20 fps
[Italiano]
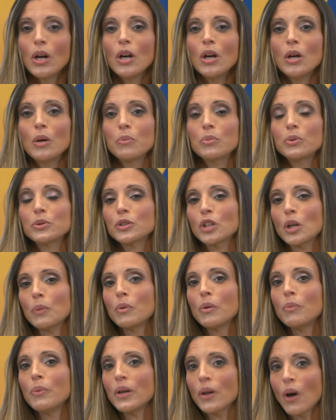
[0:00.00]

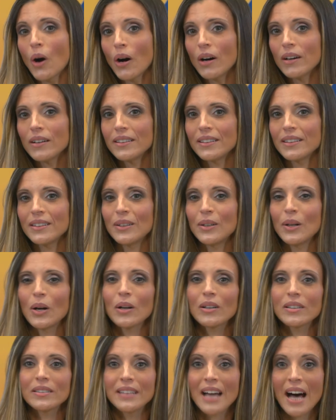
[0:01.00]
Purtroppo però uh,
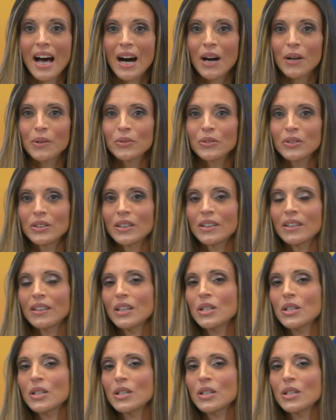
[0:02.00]
lockdown,